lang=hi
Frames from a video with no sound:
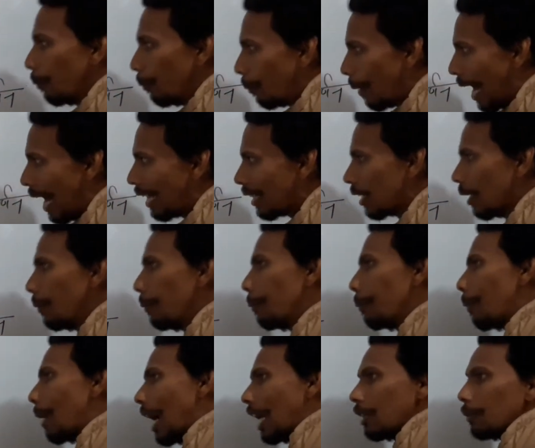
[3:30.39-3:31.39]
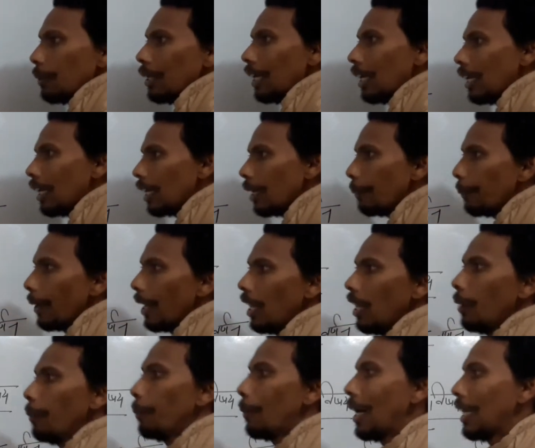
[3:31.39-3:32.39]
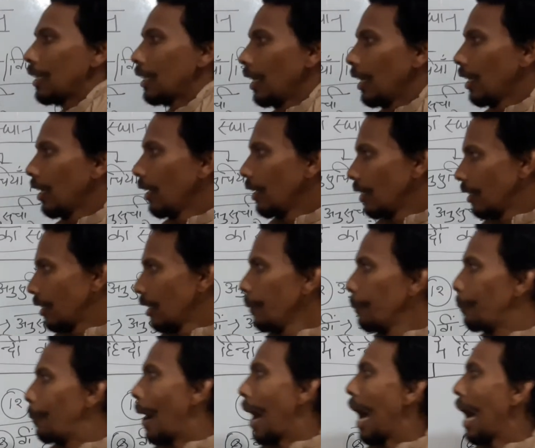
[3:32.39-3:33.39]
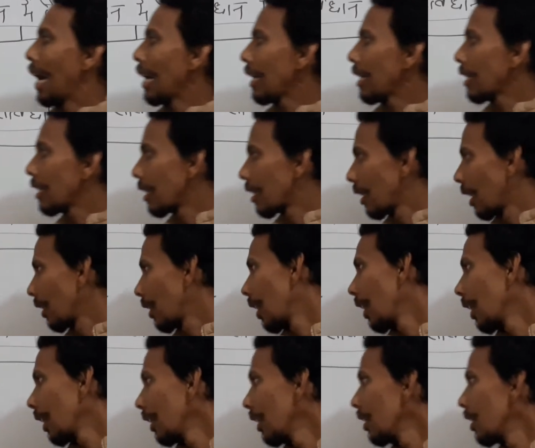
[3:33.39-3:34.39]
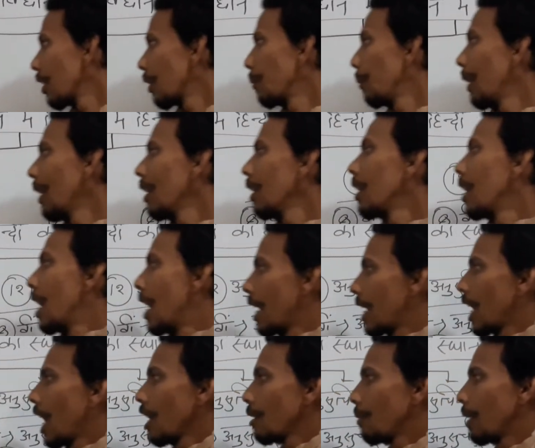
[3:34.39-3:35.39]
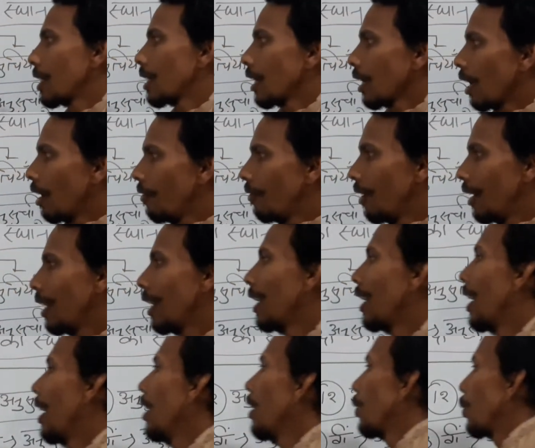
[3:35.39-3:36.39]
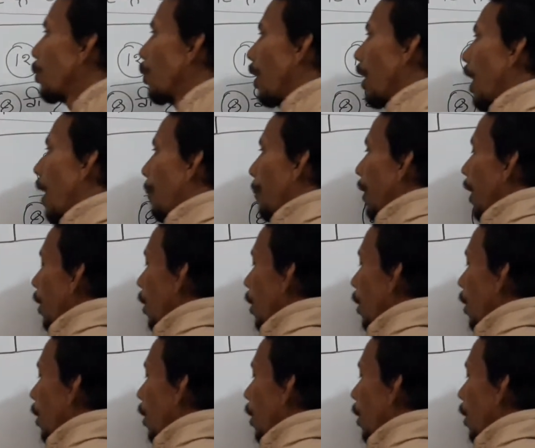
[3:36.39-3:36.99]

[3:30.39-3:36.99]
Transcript: बात हम बाद में करेंगे पहले हम बात करेंगे किसकी भाग सत्रह की जिसमें राजभाषा का वर्णन है जो है आपका